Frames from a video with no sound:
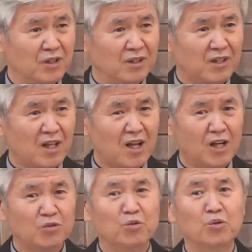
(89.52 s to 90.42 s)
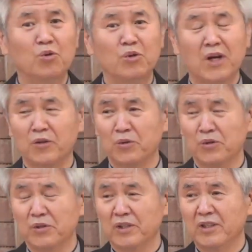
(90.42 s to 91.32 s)
딱 둘로 나누는
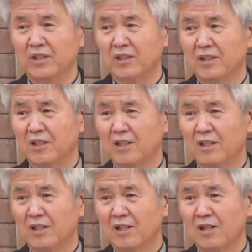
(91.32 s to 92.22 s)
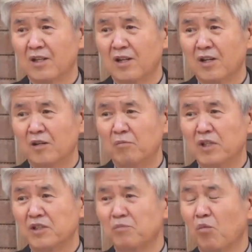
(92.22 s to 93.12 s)
데
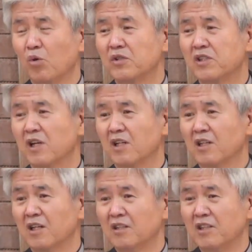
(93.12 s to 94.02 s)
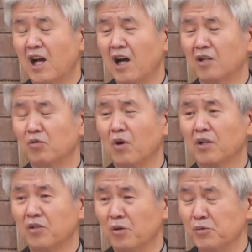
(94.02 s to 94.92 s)
마침 목사가
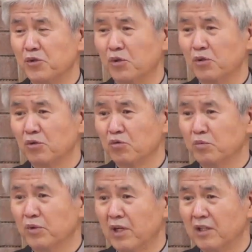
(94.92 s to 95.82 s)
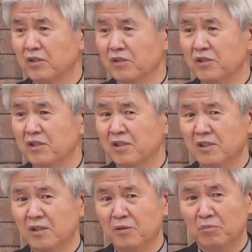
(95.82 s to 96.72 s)
양과 염소를 구분하듯이
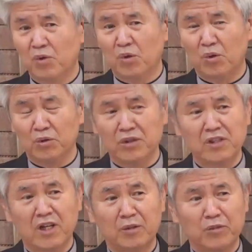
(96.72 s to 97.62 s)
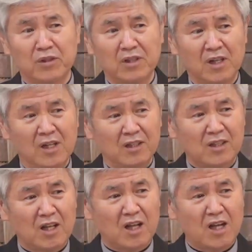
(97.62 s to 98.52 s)
모든 사람들을
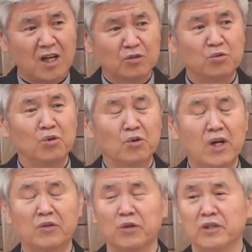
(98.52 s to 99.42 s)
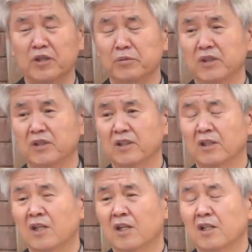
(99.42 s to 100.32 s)
딱 둘로 나누게 됩니다.
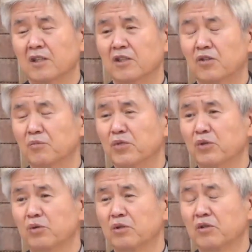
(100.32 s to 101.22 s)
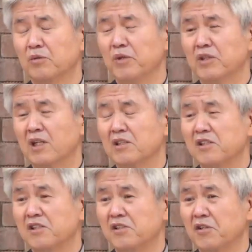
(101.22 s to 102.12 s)
이런 비유를 들으면 당시
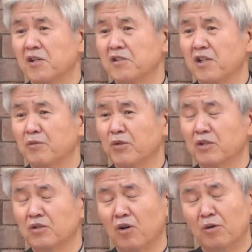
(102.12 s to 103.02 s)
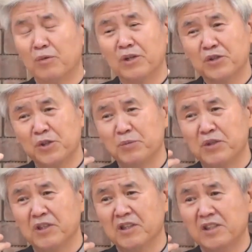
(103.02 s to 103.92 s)
이스라엘 사람들은 너무나
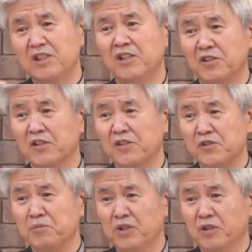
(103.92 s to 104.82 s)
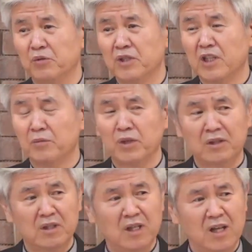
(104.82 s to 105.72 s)
쉽게 이해를 했습니다.
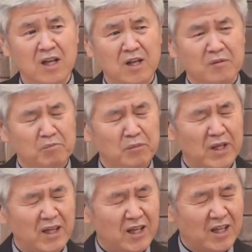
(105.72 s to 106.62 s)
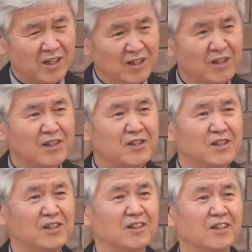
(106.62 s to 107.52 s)
왜냐하면
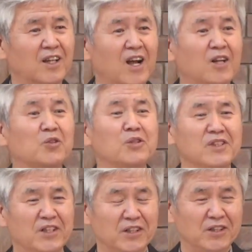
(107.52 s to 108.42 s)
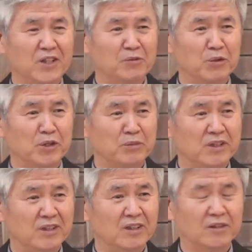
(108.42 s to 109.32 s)
매일같이 하던 일이기
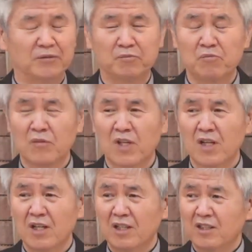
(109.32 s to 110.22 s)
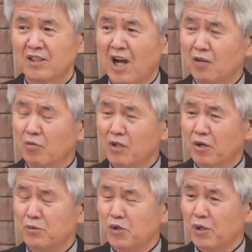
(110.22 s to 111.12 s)
때문입니다. 양과
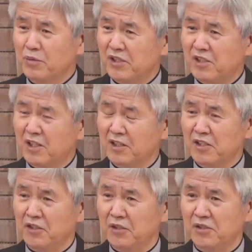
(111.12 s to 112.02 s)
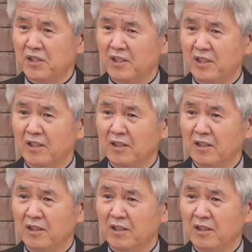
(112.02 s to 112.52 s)
염소가 비슷하게 생겼잖아요.